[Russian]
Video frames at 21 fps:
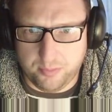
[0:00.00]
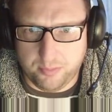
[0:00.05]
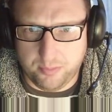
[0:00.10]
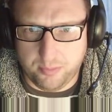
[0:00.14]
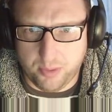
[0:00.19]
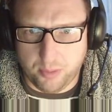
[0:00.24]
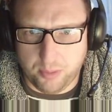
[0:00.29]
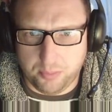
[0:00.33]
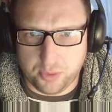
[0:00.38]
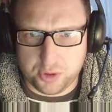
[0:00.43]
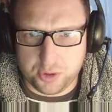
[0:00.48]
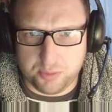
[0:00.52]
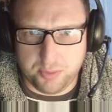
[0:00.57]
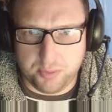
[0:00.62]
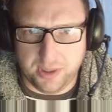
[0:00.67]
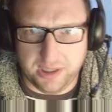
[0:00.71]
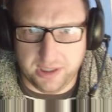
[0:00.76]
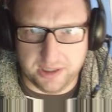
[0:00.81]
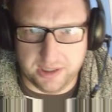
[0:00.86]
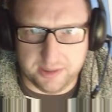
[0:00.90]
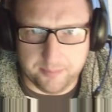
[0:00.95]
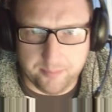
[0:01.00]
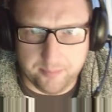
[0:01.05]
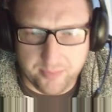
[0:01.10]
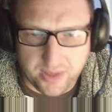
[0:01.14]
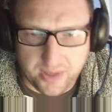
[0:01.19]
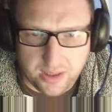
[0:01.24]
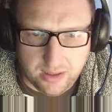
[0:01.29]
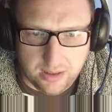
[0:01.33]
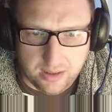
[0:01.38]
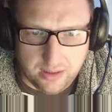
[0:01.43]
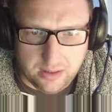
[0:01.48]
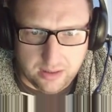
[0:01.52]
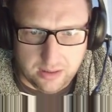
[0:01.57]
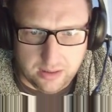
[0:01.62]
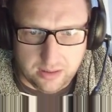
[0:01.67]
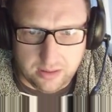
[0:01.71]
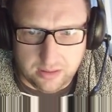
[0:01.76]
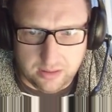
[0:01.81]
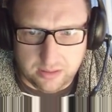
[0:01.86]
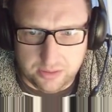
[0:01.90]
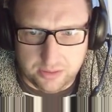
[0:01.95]
попу шпилит.
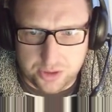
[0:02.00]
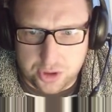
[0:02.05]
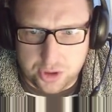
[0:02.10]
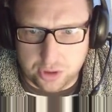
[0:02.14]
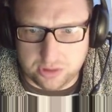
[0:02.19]
Ничего